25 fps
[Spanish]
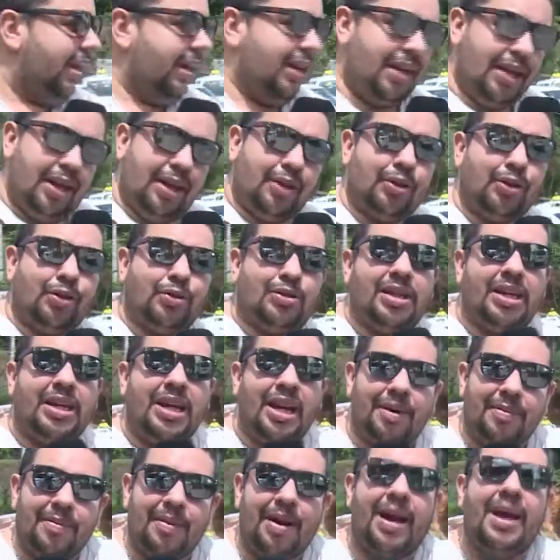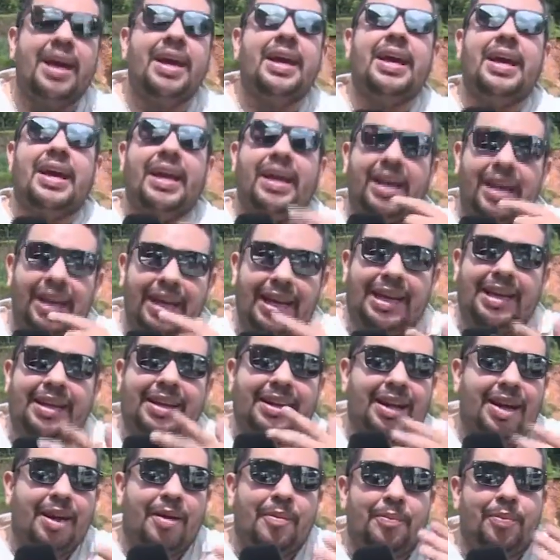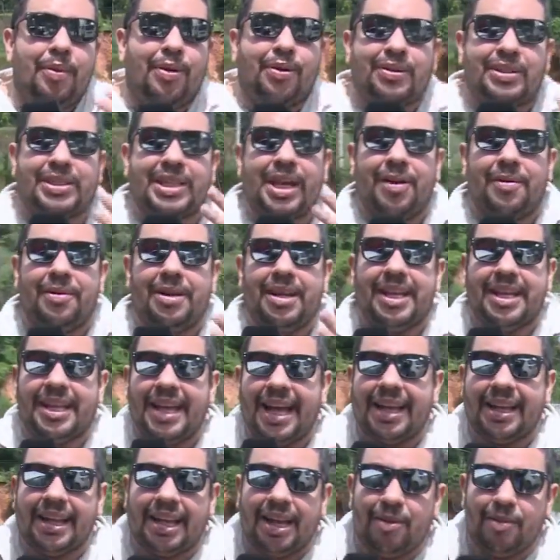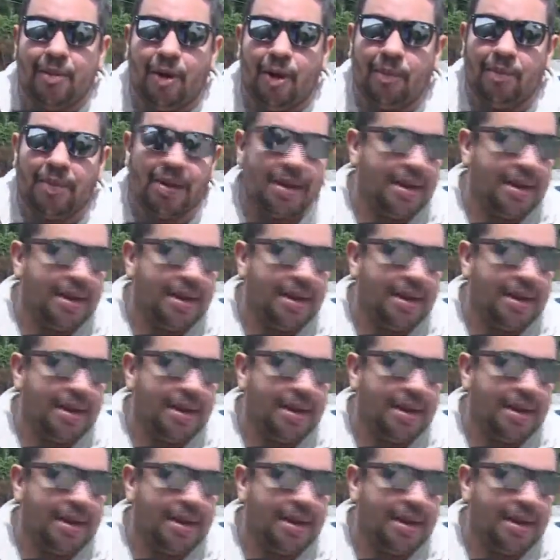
Y esto se llama irresponsabilidad del mob